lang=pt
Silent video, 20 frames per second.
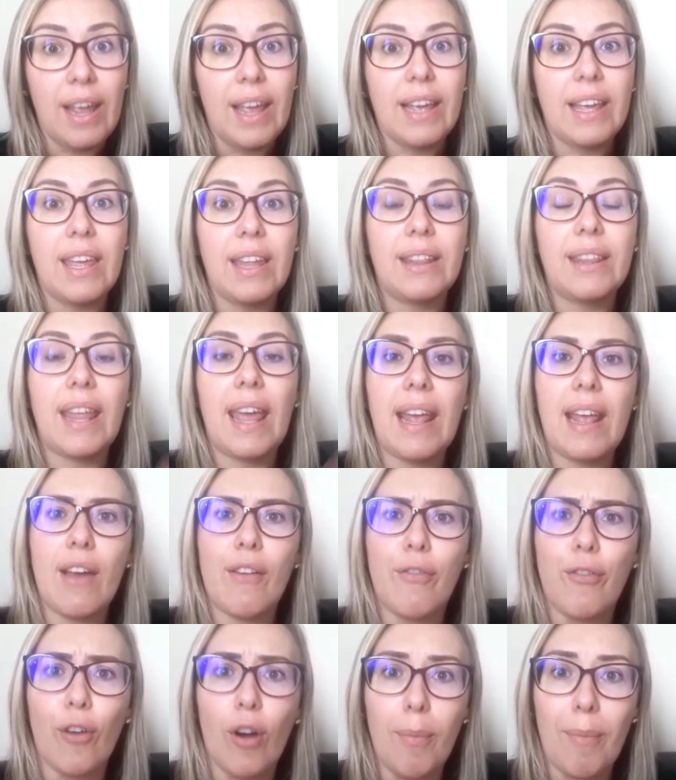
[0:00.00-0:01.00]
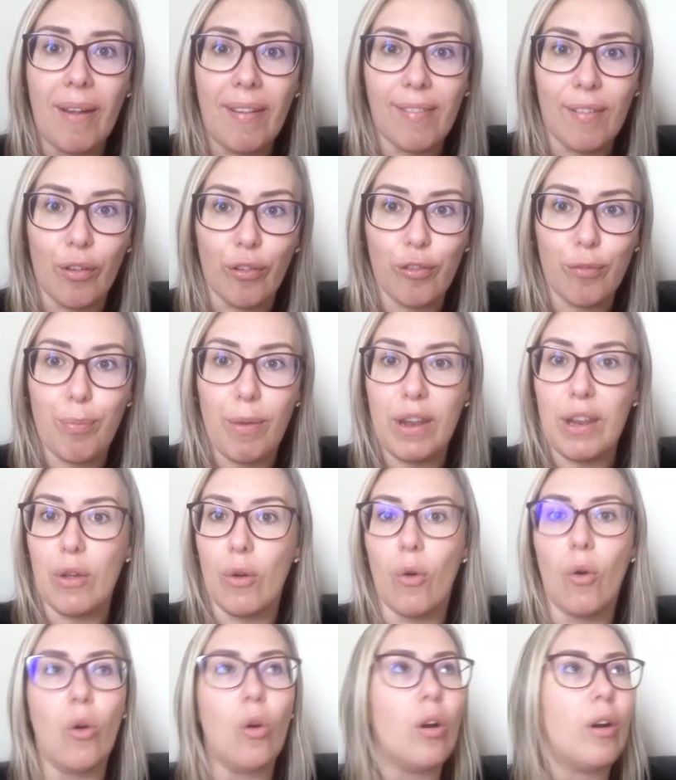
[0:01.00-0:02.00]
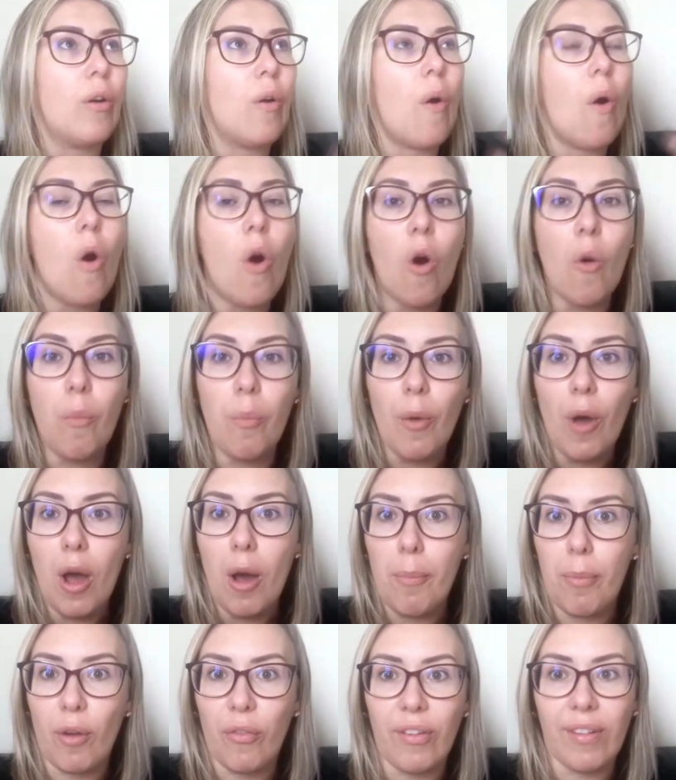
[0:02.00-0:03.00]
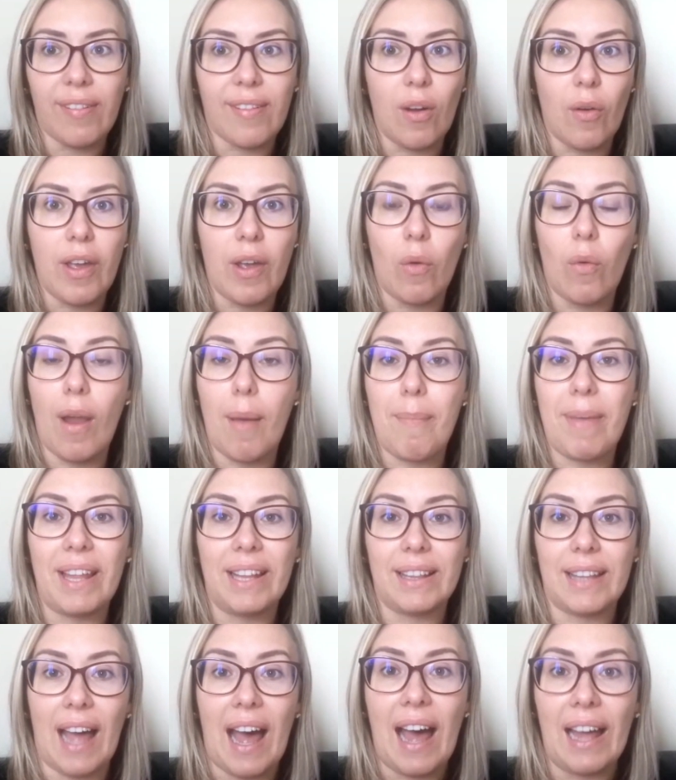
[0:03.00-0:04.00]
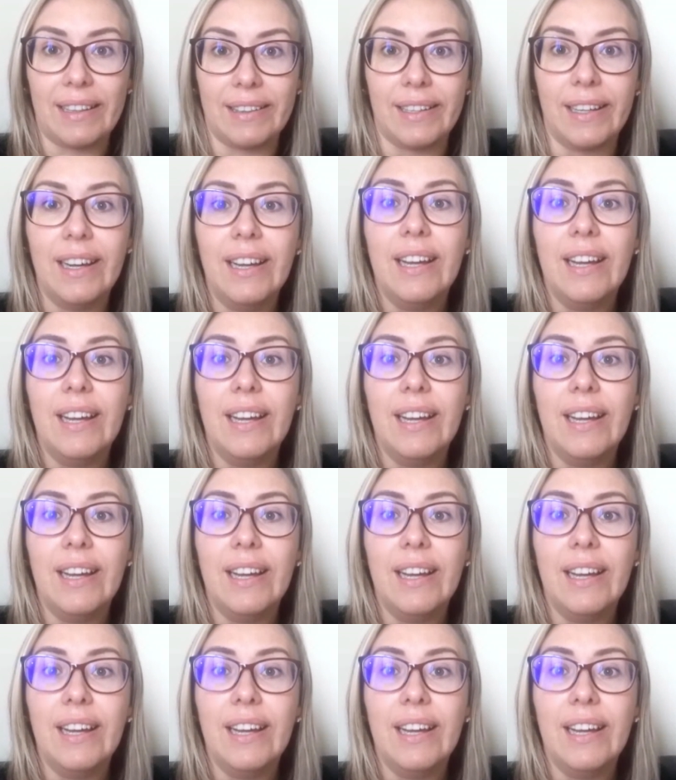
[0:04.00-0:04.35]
que tenha formação superior ou profissão regulamentada,